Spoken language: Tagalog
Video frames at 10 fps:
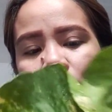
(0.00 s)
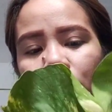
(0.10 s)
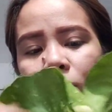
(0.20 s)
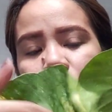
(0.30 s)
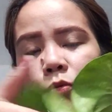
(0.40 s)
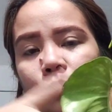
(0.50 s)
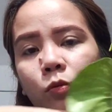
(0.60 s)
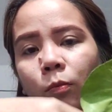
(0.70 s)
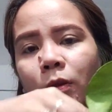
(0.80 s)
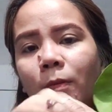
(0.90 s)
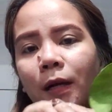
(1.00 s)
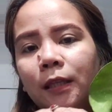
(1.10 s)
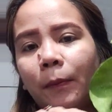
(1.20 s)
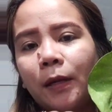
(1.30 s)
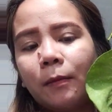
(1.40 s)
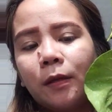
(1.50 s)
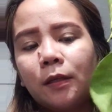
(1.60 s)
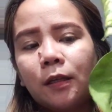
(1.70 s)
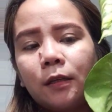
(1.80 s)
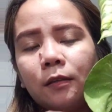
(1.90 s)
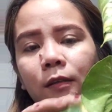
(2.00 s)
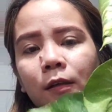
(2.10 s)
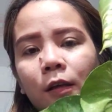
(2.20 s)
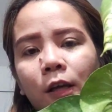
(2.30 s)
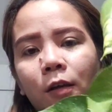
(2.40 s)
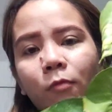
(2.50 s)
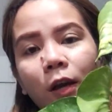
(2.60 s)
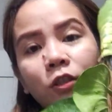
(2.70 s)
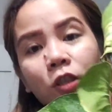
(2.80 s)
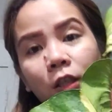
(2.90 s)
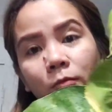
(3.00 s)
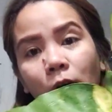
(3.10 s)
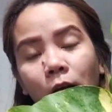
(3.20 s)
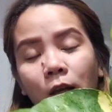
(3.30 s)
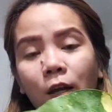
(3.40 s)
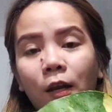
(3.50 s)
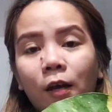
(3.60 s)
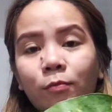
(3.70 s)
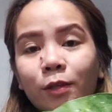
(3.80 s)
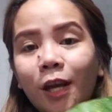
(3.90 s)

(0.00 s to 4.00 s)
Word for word: medyo, pero maganda pa naman, ayan. Imagine, mga lalabs,